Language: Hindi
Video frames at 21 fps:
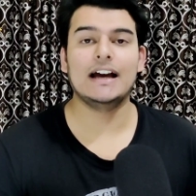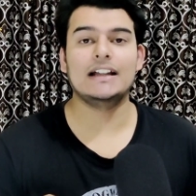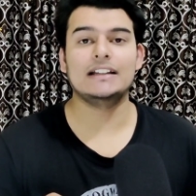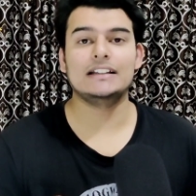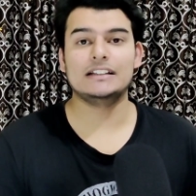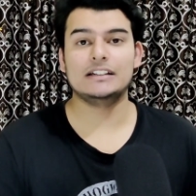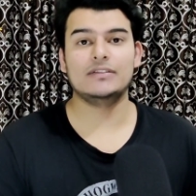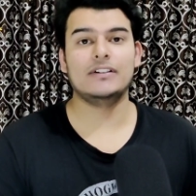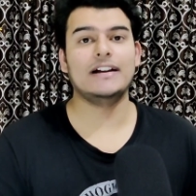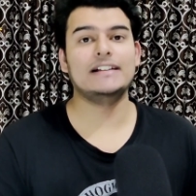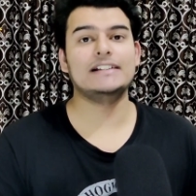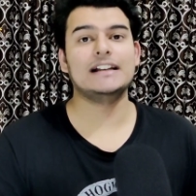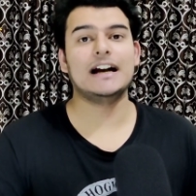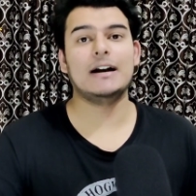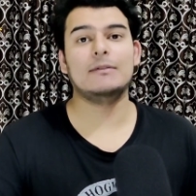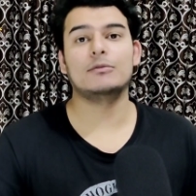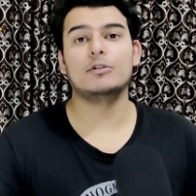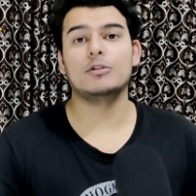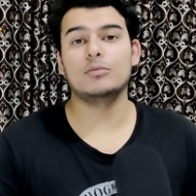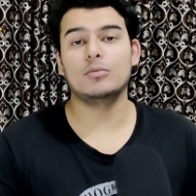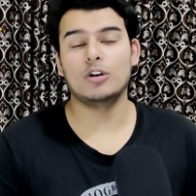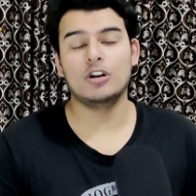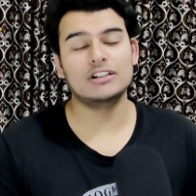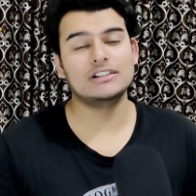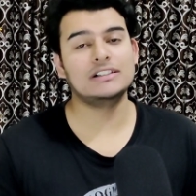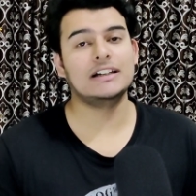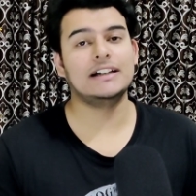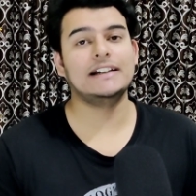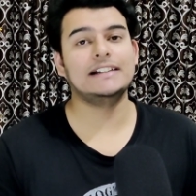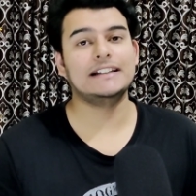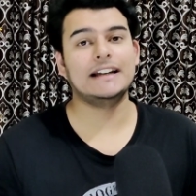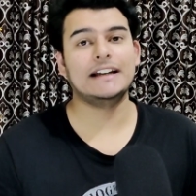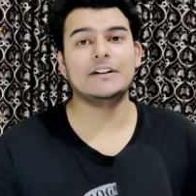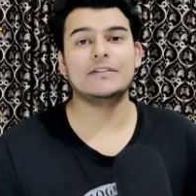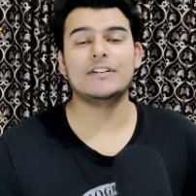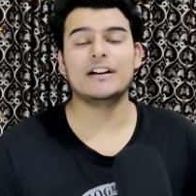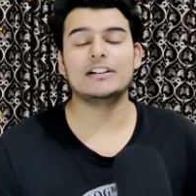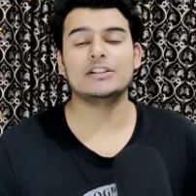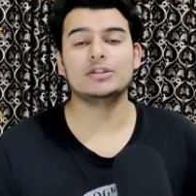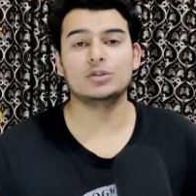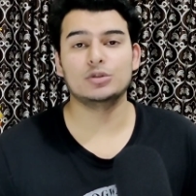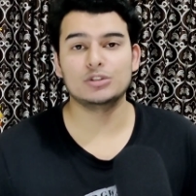अदरवाइज़ आपको बहुत सारे साइड
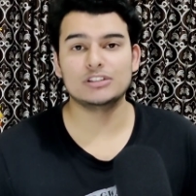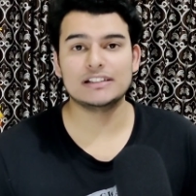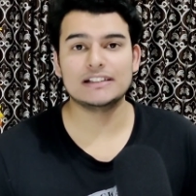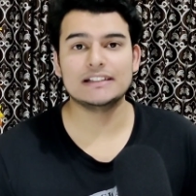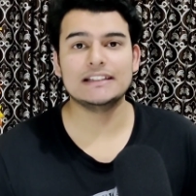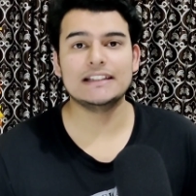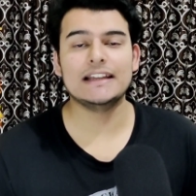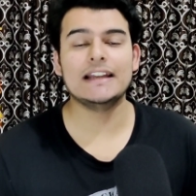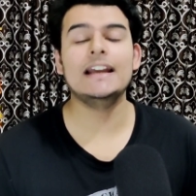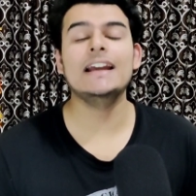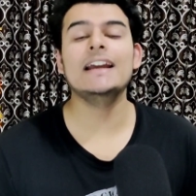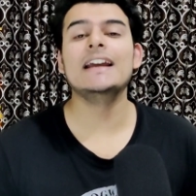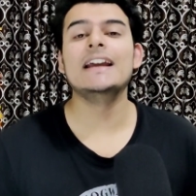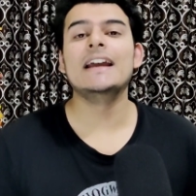इफ़ेक्ट्स हो सकते हैं